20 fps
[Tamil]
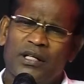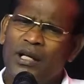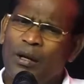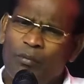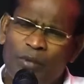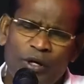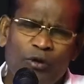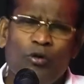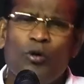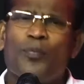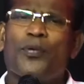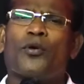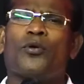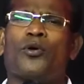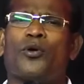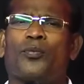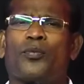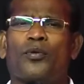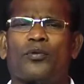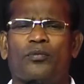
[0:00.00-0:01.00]
நம்மையும் ஒப்புக்
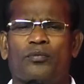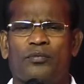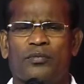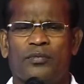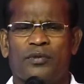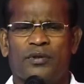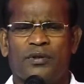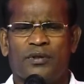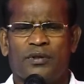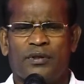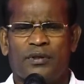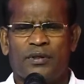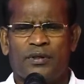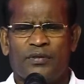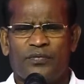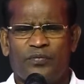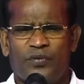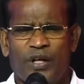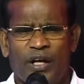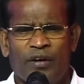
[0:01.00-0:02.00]
கொடுப்போம்
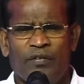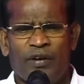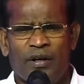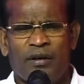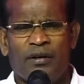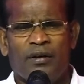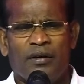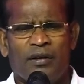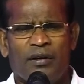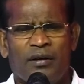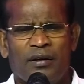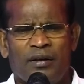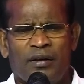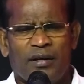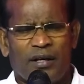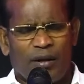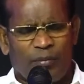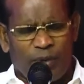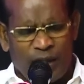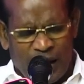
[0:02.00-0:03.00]
தேவன்
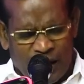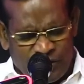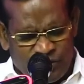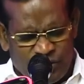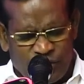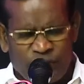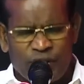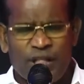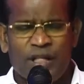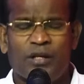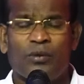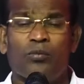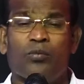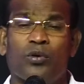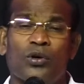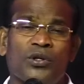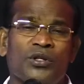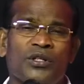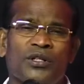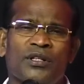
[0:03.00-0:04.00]
நம்மை ஆசிர்வதிக்கும்
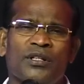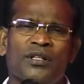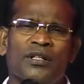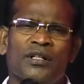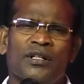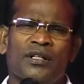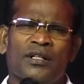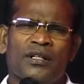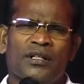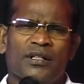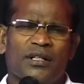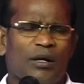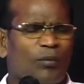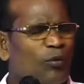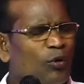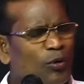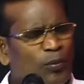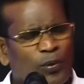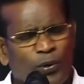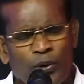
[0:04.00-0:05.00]
பொழுது
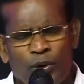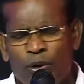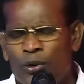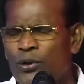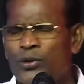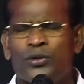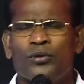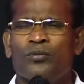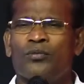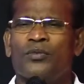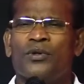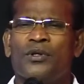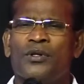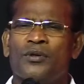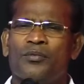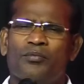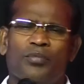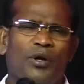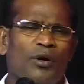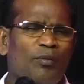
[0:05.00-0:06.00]
நாம் ஒருபோதும்
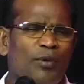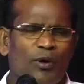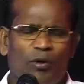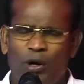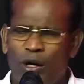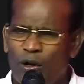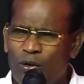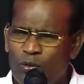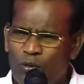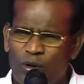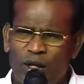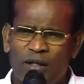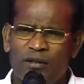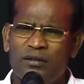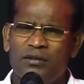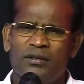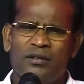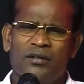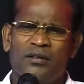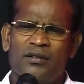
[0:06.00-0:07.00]
பெருமை
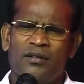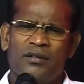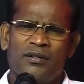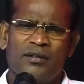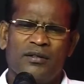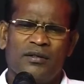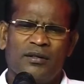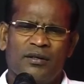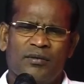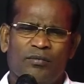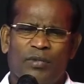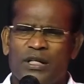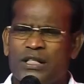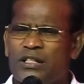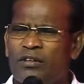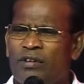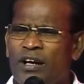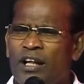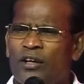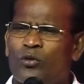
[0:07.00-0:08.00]
கொள்ளக்கூடாது
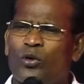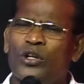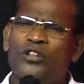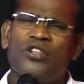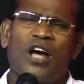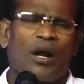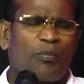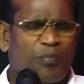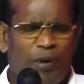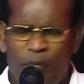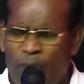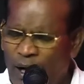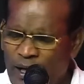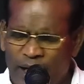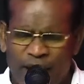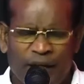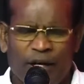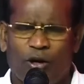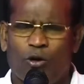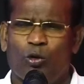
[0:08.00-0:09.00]
மற்றவர்களை குறித்து
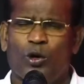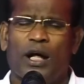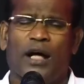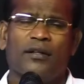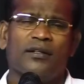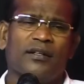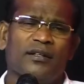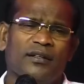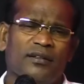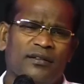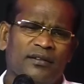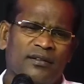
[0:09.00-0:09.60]
அற்பமாக எண்ணக்கூடாது